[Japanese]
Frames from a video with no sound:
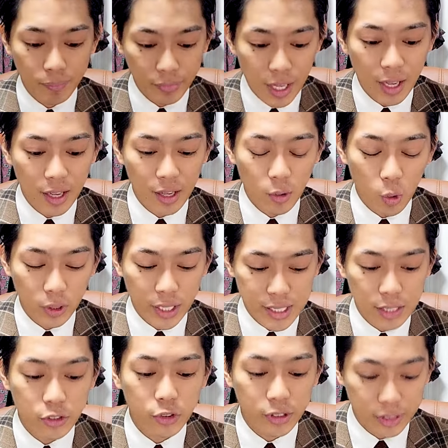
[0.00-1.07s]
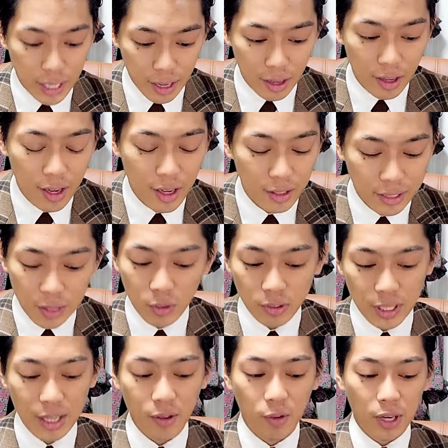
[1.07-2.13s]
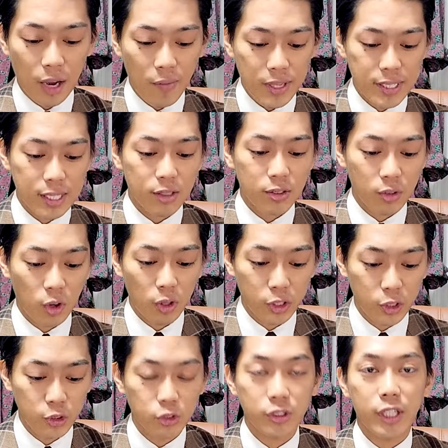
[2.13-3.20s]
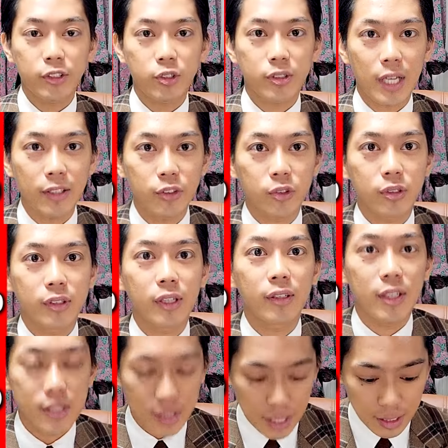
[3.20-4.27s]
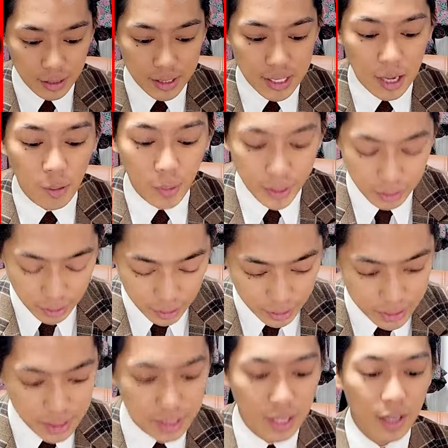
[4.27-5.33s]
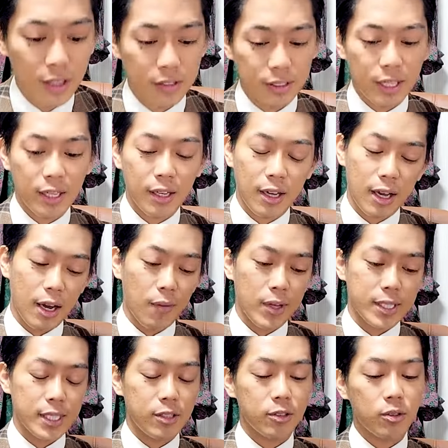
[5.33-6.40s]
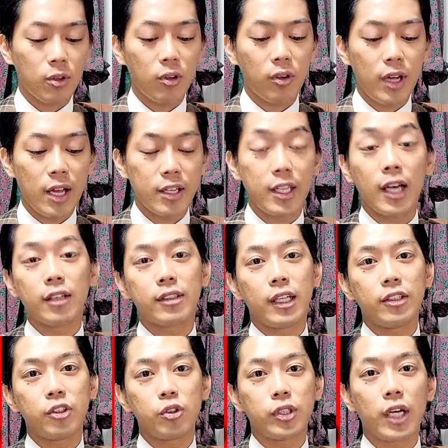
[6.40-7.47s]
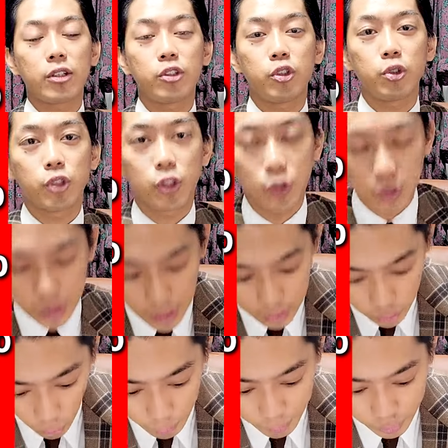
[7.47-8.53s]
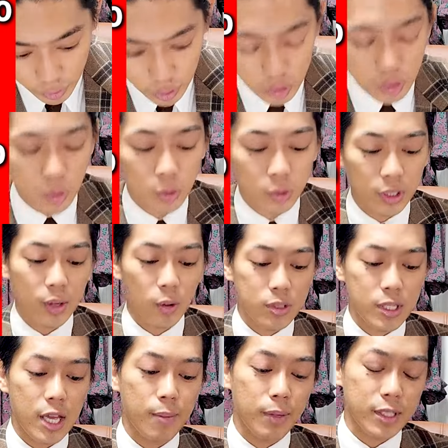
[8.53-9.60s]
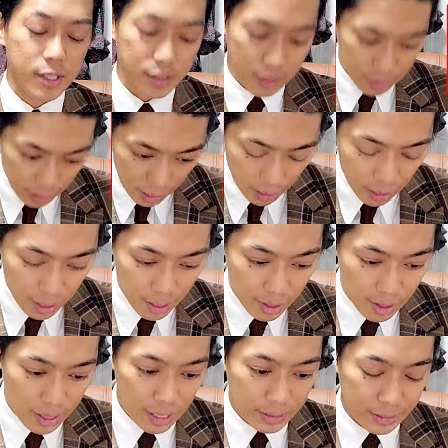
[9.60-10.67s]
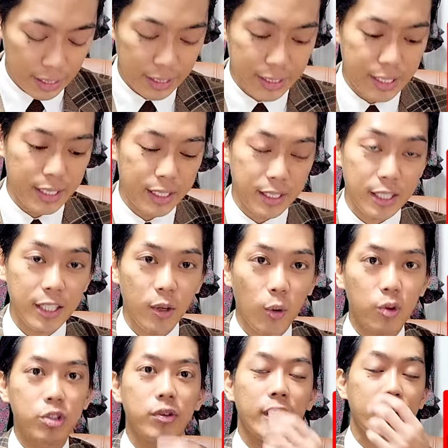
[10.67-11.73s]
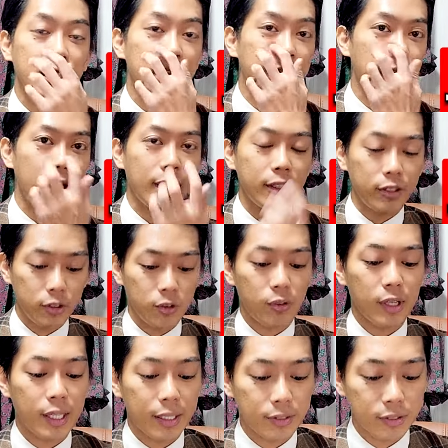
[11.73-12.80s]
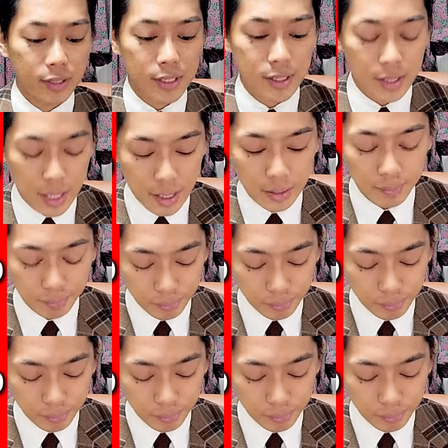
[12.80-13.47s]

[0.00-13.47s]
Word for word: で、えー、合計31点。なので、これ合わせると90点中31点ですね。3割ぐらいです。で、えー、合わせると、200点中119点ということでございました。えー、だギリギリ6割いってないというような感じですね。